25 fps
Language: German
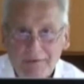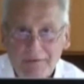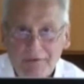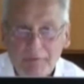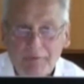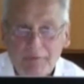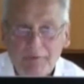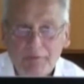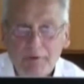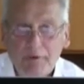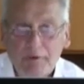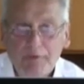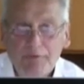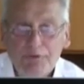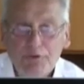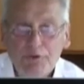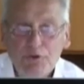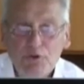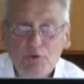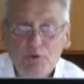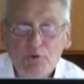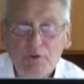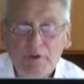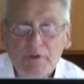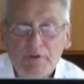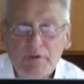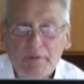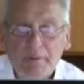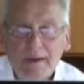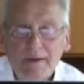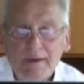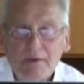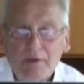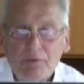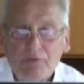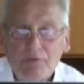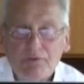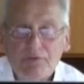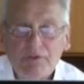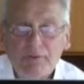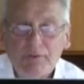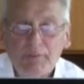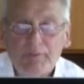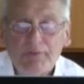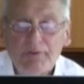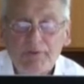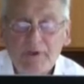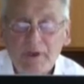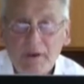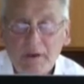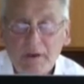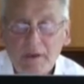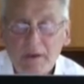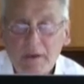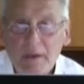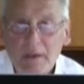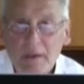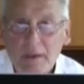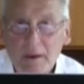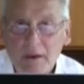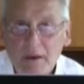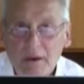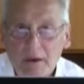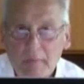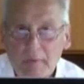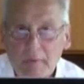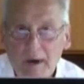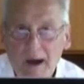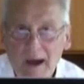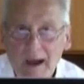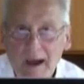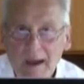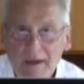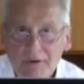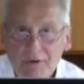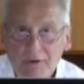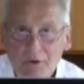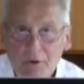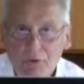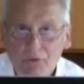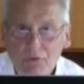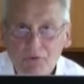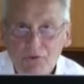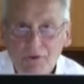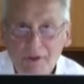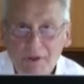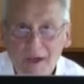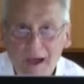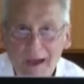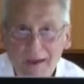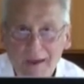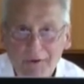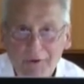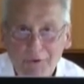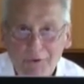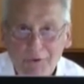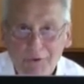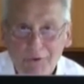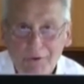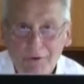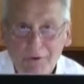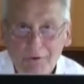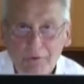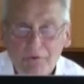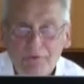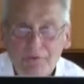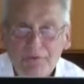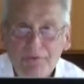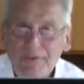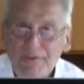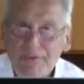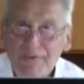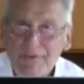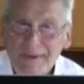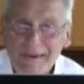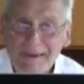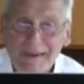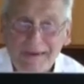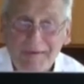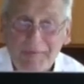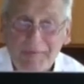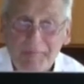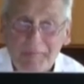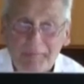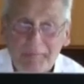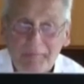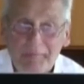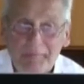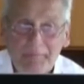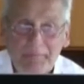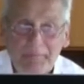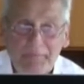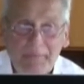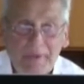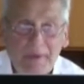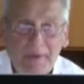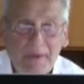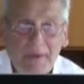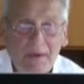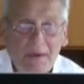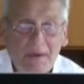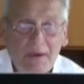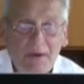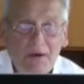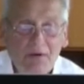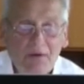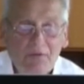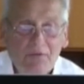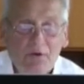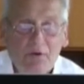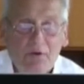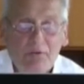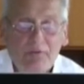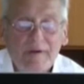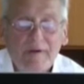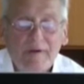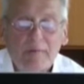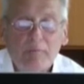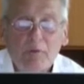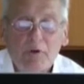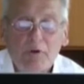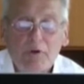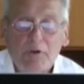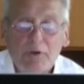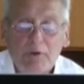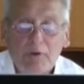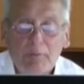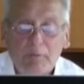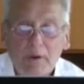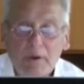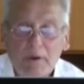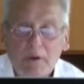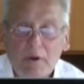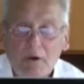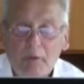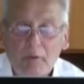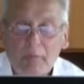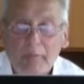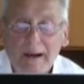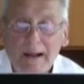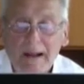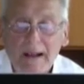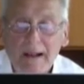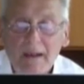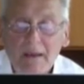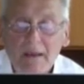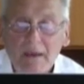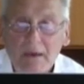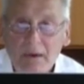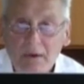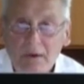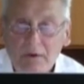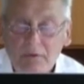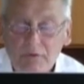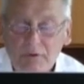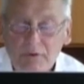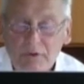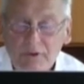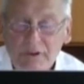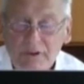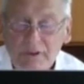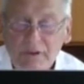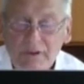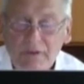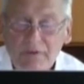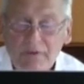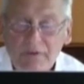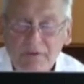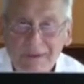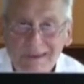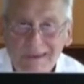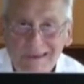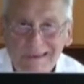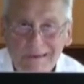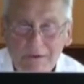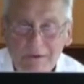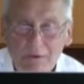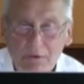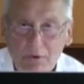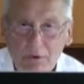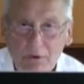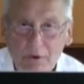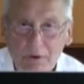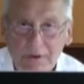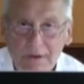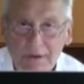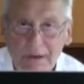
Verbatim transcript: vom 12. Juni 2017, Nummer 1110. Vorweg möchte ich mich nochmal für die, die es nicht gehört